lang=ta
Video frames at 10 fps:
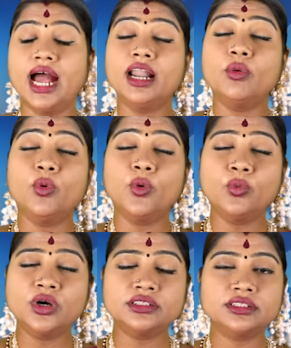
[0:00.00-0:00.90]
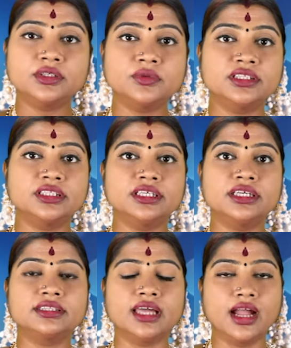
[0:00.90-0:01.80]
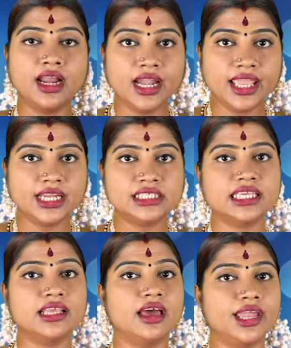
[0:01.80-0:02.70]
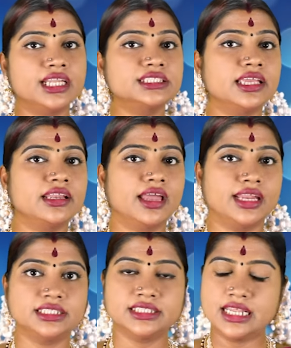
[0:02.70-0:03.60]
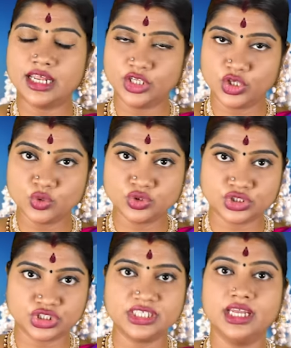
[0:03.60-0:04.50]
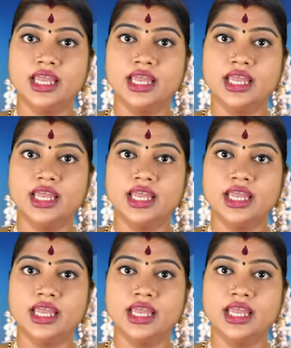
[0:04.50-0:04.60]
ஆனால் ஒவ்வொருத்தரும் வந்து தங்களே என்ன செய்யலாம் என்ன செய்யலாம் என்ன செய்யலாம்னு யோசிச்சு